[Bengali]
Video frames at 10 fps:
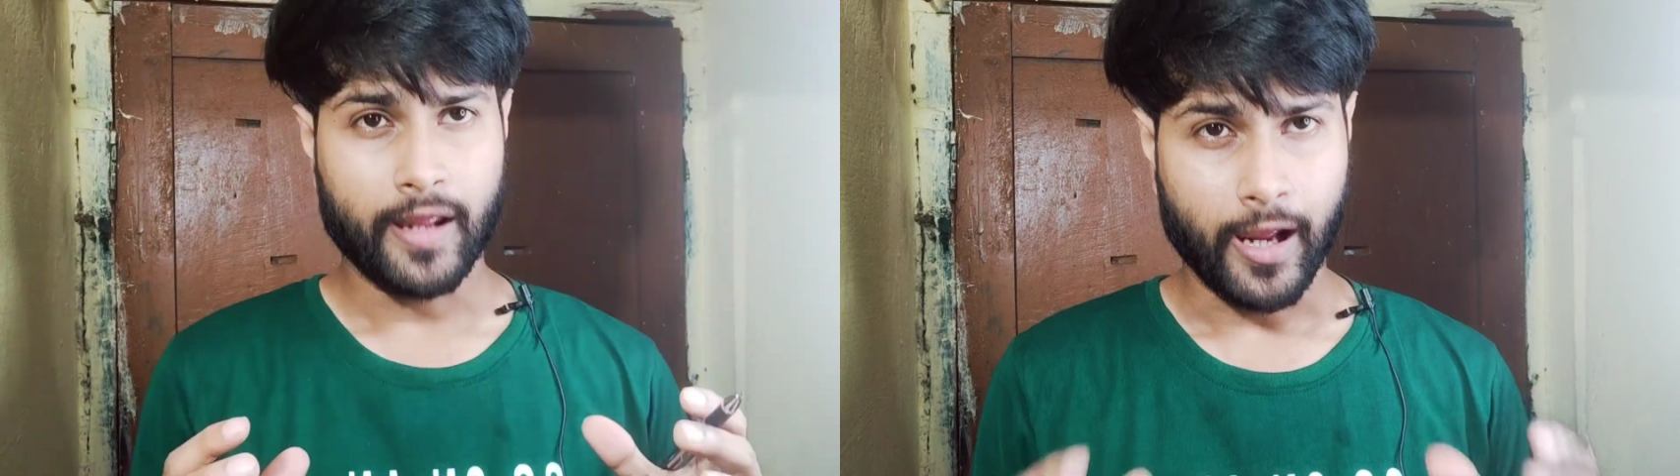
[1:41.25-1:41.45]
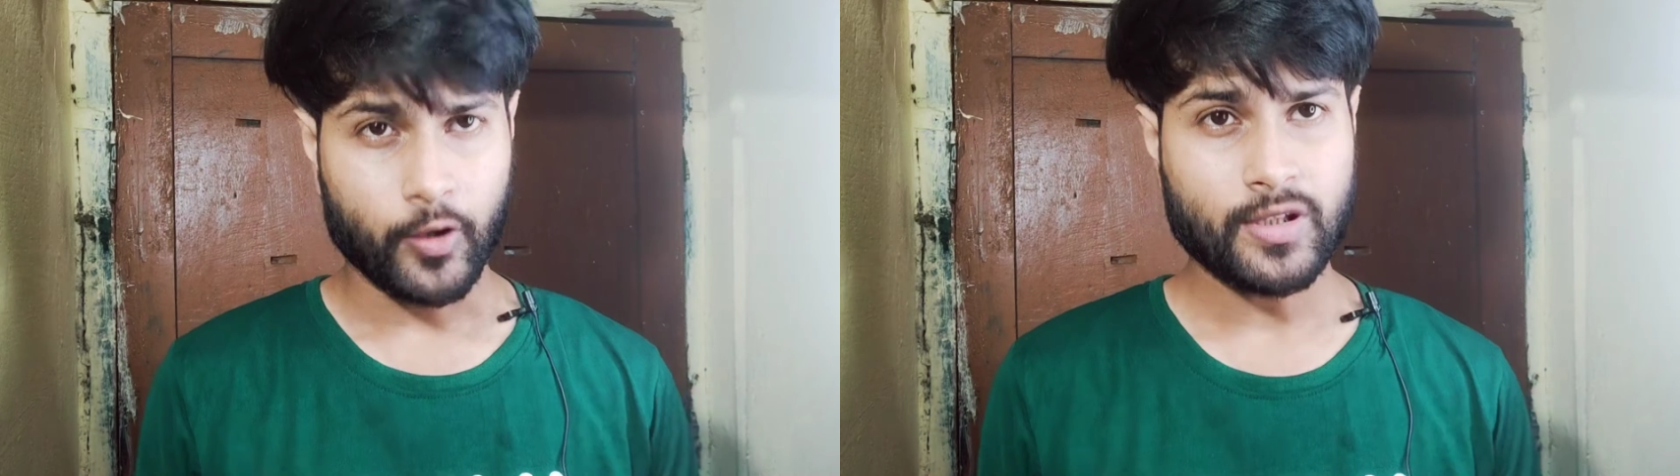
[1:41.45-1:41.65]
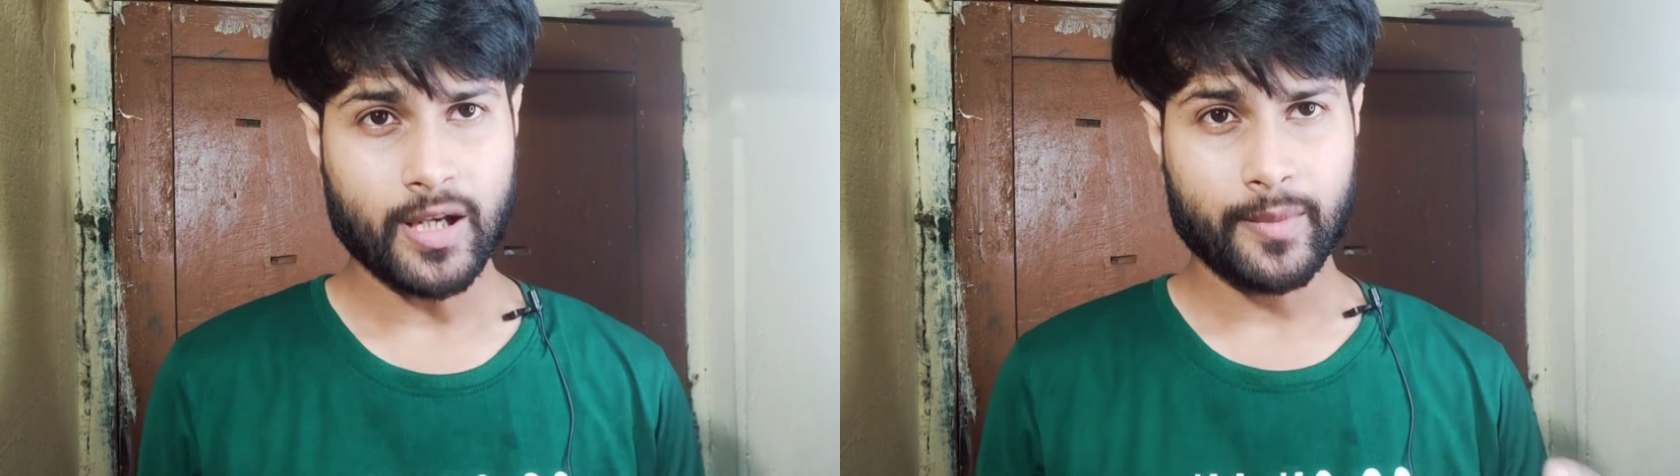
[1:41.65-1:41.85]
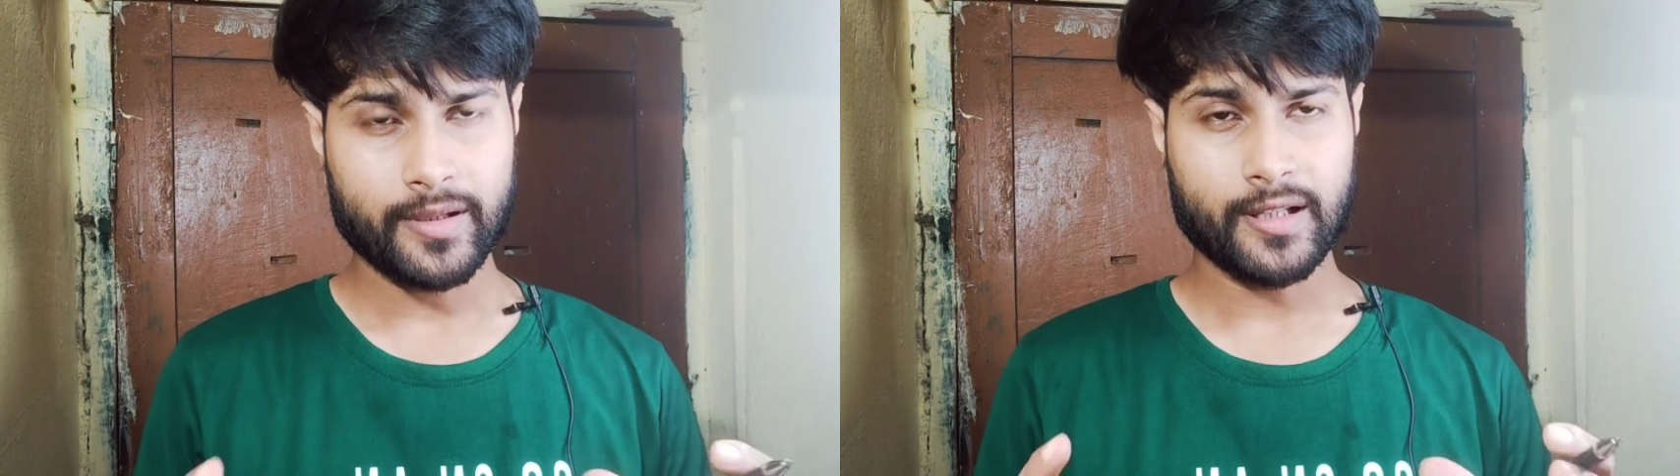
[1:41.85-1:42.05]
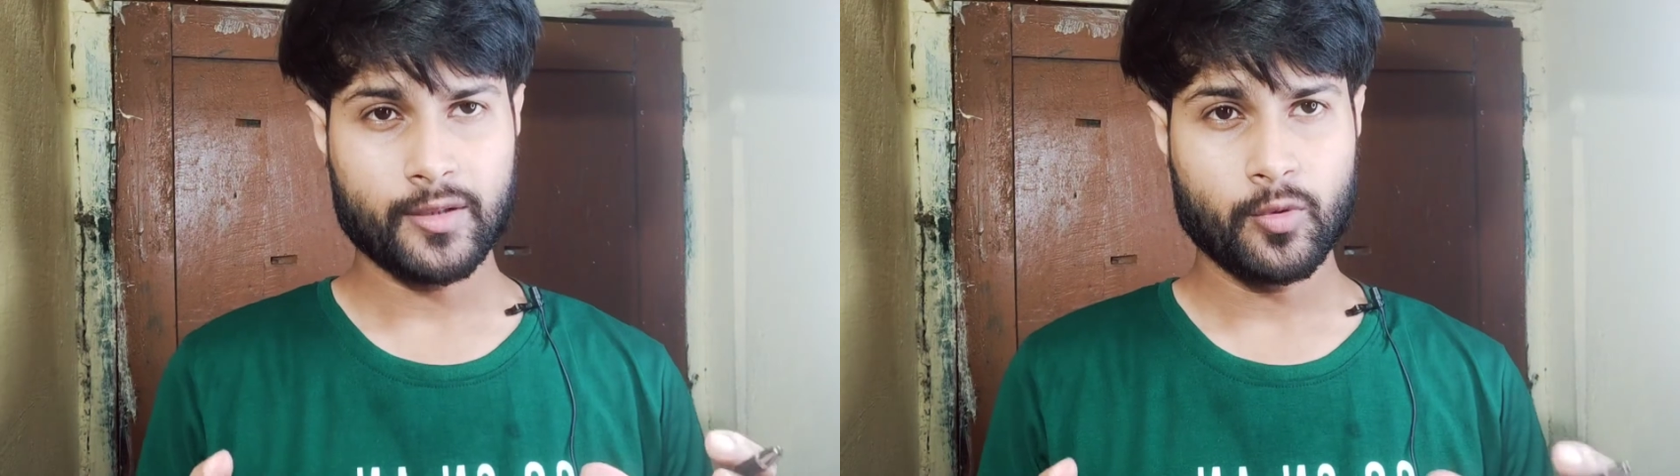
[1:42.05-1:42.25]
এখন যে
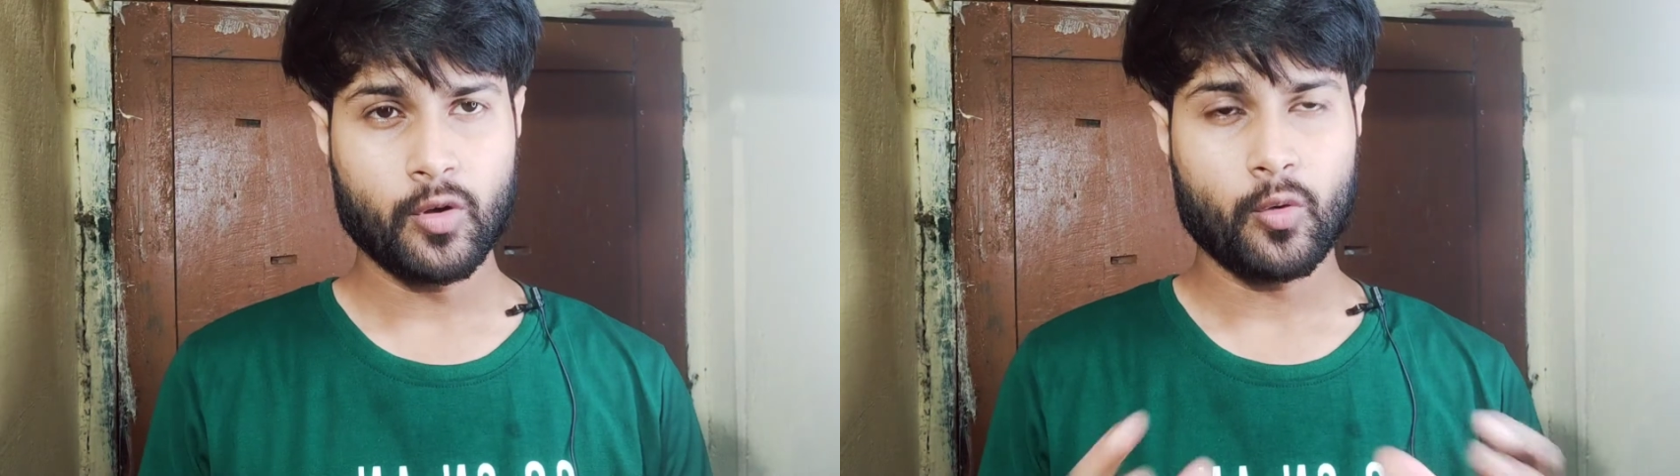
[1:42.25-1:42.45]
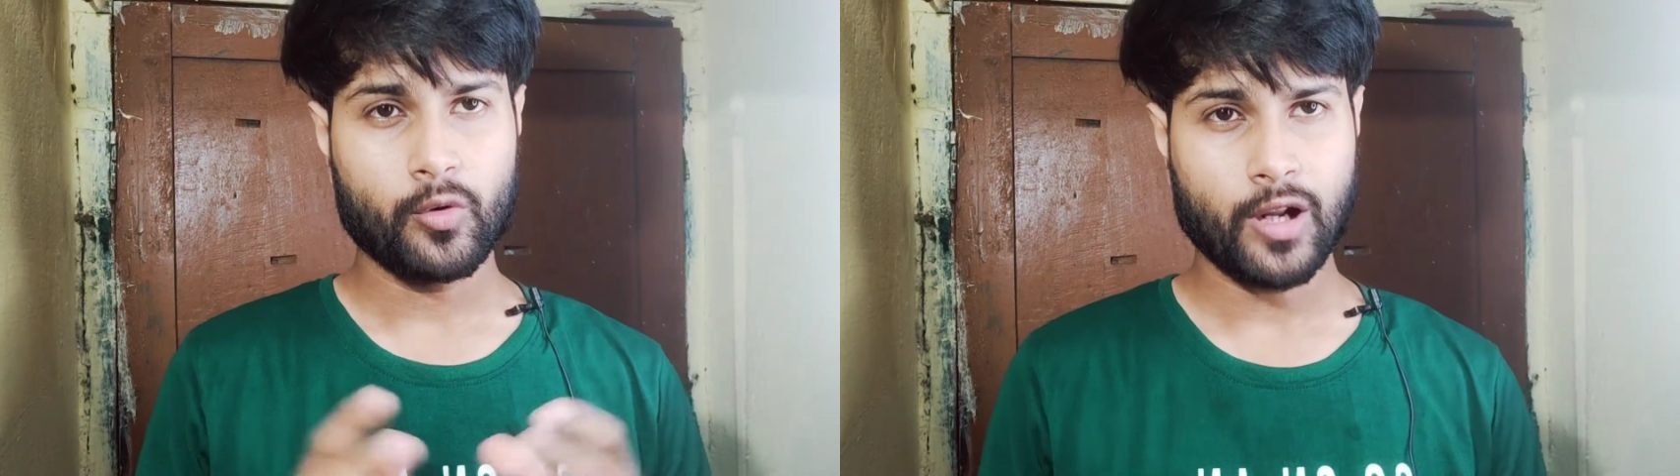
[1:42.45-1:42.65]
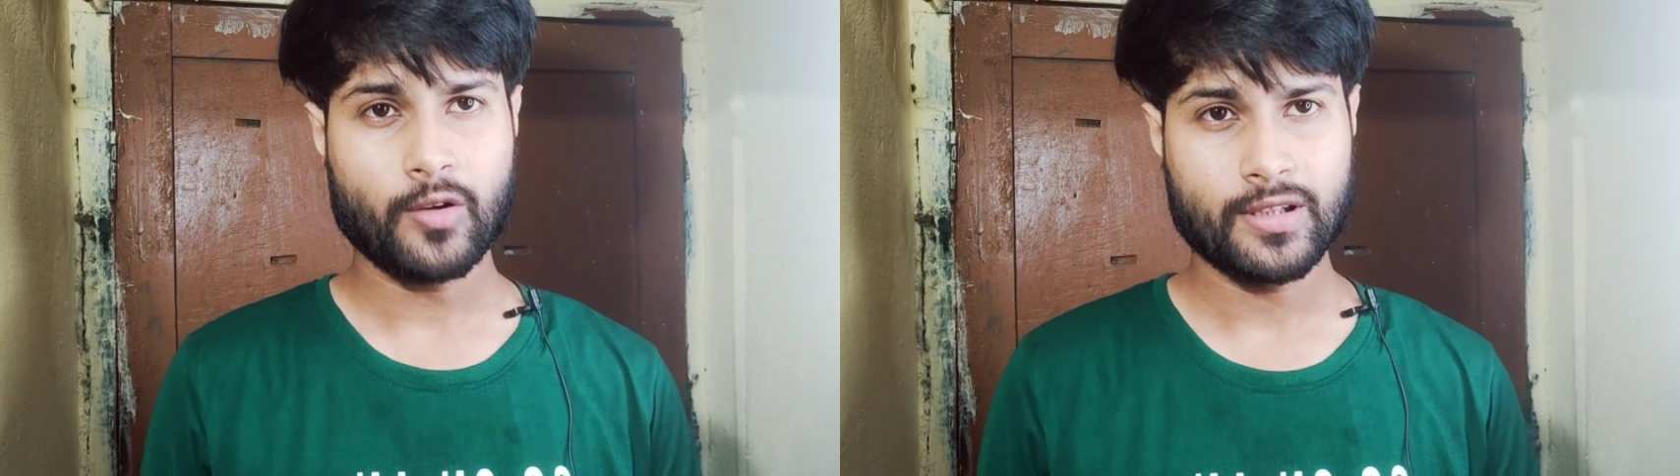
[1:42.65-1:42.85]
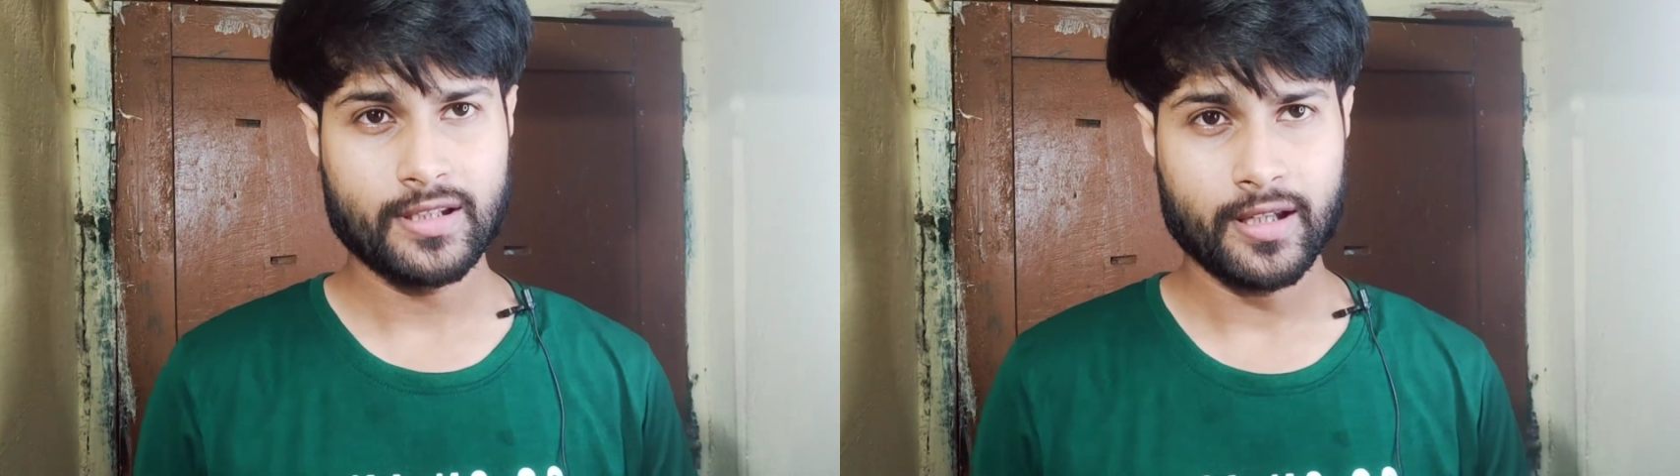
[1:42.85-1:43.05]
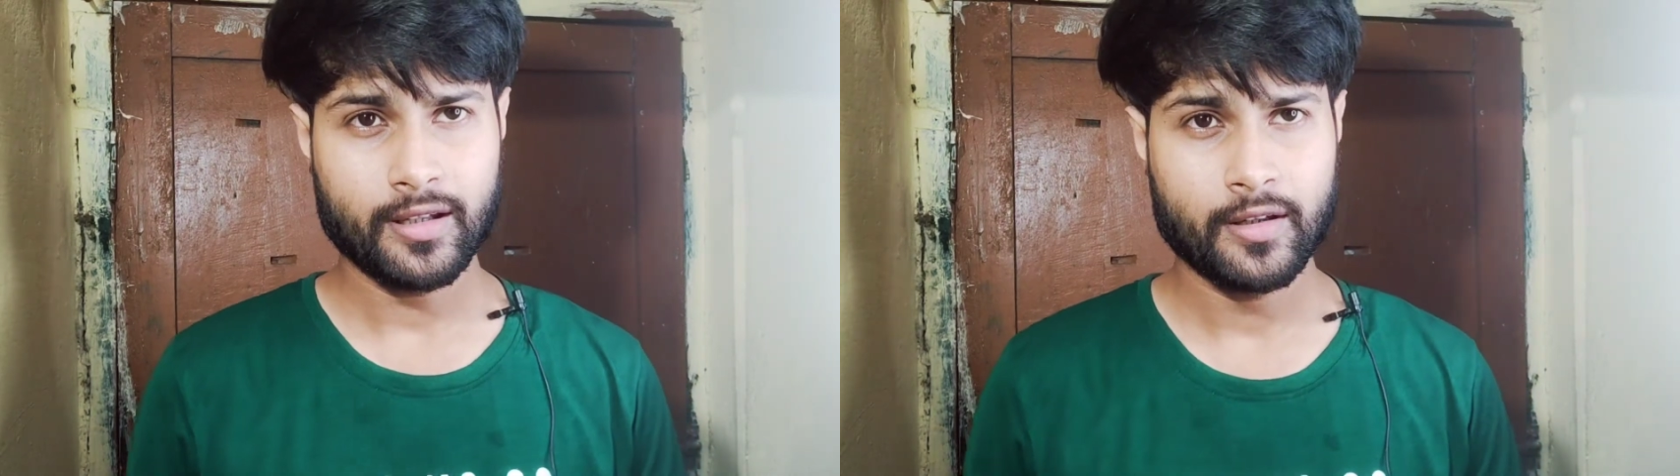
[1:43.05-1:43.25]
আপডেটটা দিব ওটা হচ্ছে